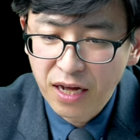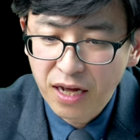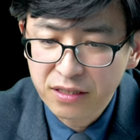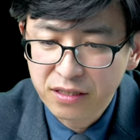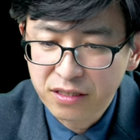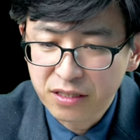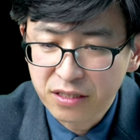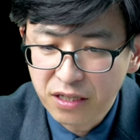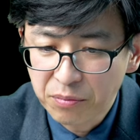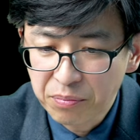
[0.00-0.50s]
它
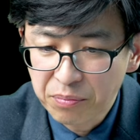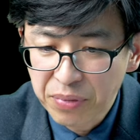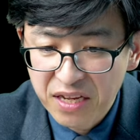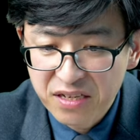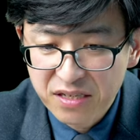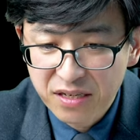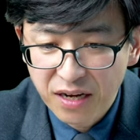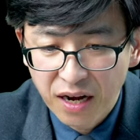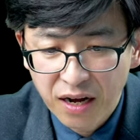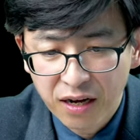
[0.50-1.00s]
的这个
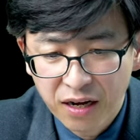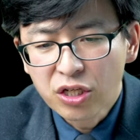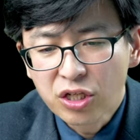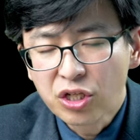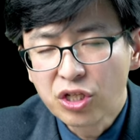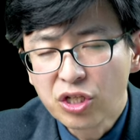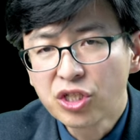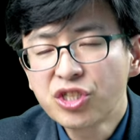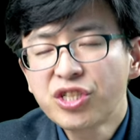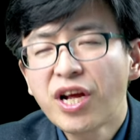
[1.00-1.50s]
篇章。
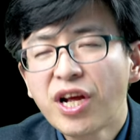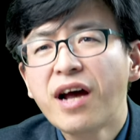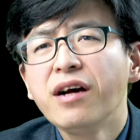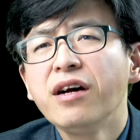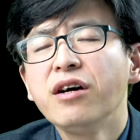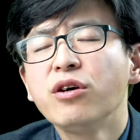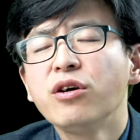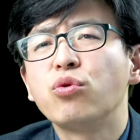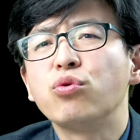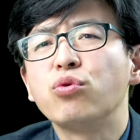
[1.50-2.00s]
善
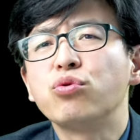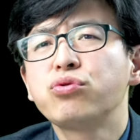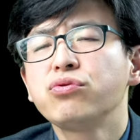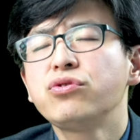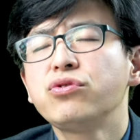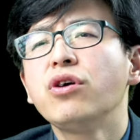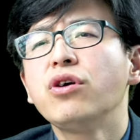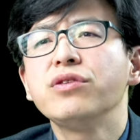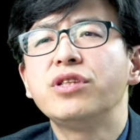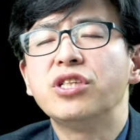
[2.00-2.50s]
恶古
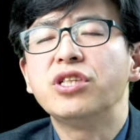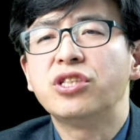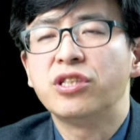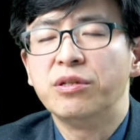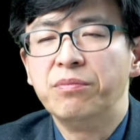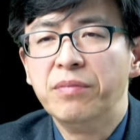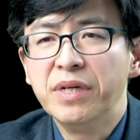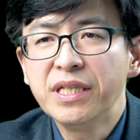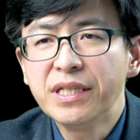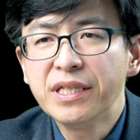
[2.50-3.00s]
树到底
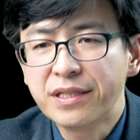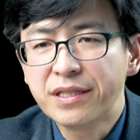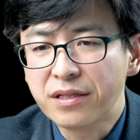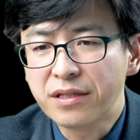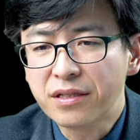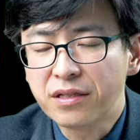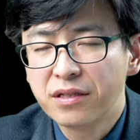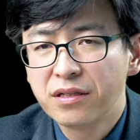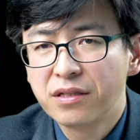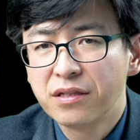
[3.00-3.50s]
什么意
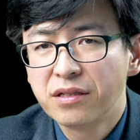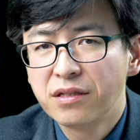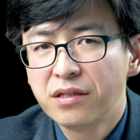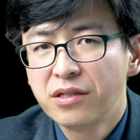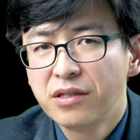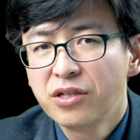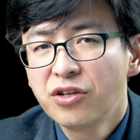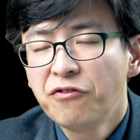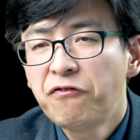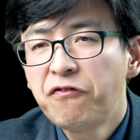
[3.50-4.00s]
思？
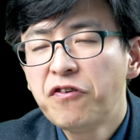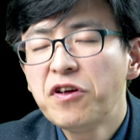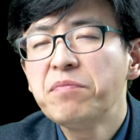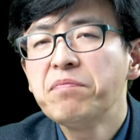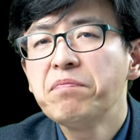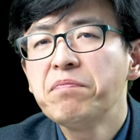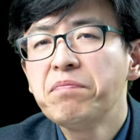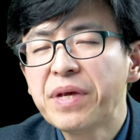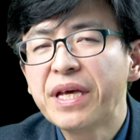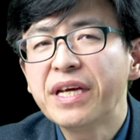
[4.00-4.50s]

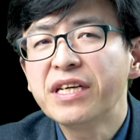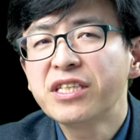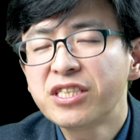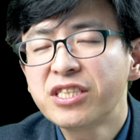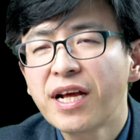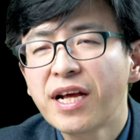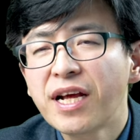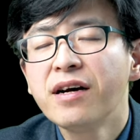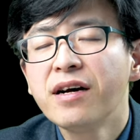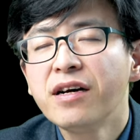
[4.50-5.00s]
分别
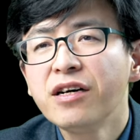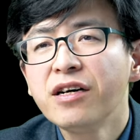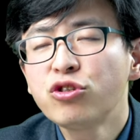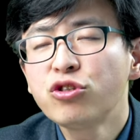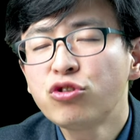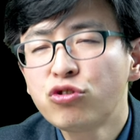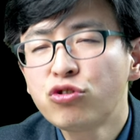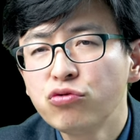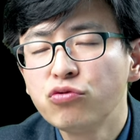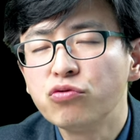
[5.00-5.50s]
善恶
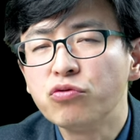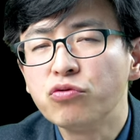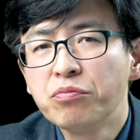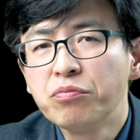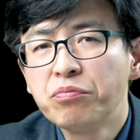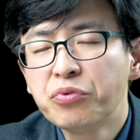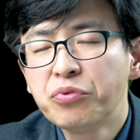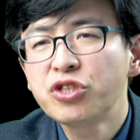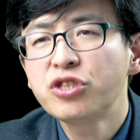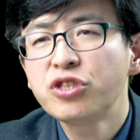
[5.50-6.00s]
树
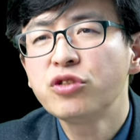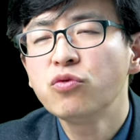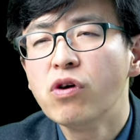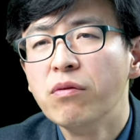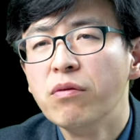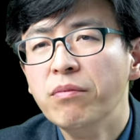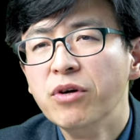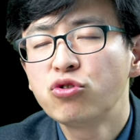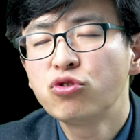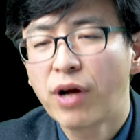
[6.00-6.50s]
不是我
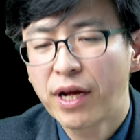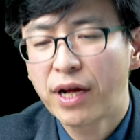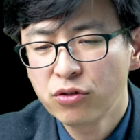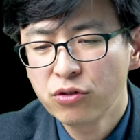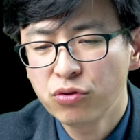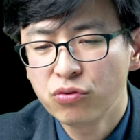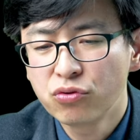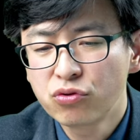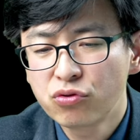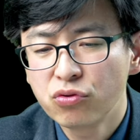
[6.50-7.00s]
们传
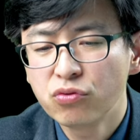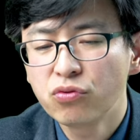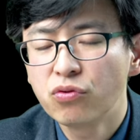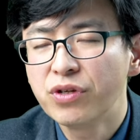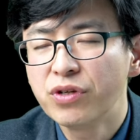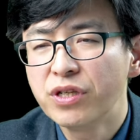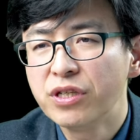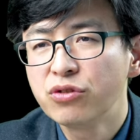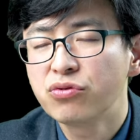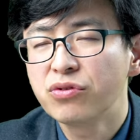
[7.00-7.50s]
统中
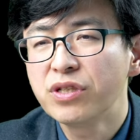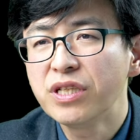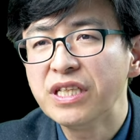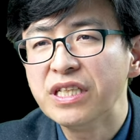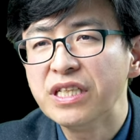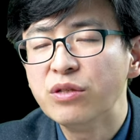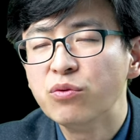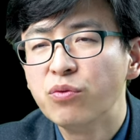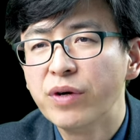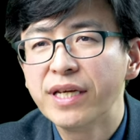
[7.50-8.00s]
国人所
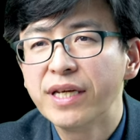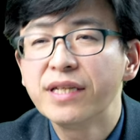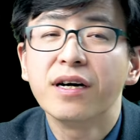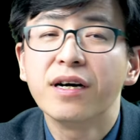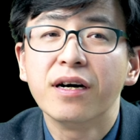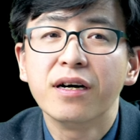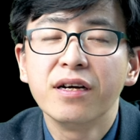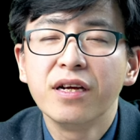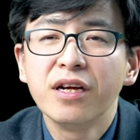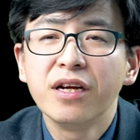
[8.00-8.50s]
以为
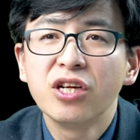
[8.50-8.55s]
的，